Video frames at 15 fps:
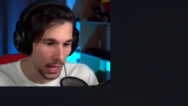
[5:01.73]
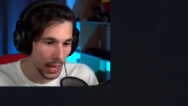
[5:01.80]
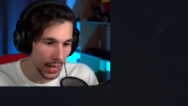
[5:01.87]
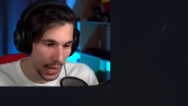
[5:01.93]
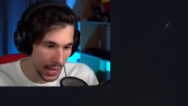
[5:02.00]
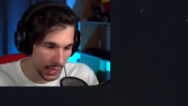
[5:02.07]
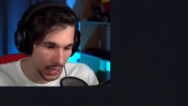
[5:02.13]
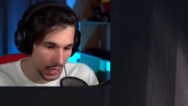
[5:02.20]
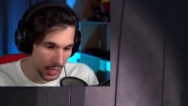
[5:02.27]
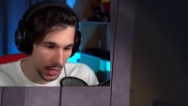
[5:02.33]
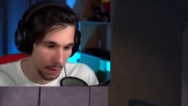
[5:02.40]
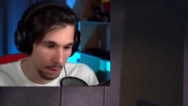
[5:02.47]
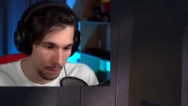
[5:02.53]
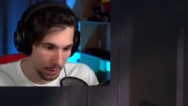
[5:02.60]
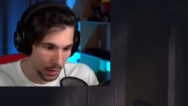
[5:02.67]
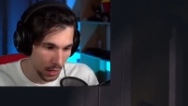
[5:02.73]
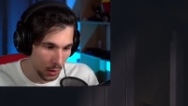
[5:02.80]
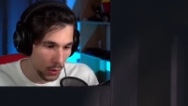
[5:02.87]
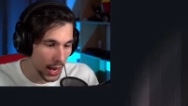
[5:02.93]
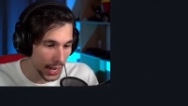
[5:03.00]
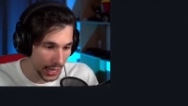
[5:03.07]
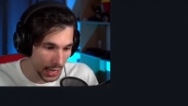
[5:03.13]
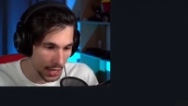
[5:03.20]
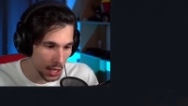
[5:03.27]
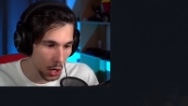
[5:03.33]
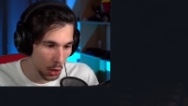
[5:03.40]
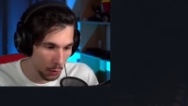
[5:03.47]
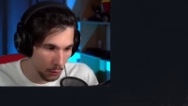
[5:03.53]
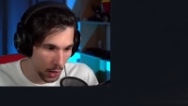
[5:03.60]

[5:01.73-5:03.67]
Ragazzi, guarda che io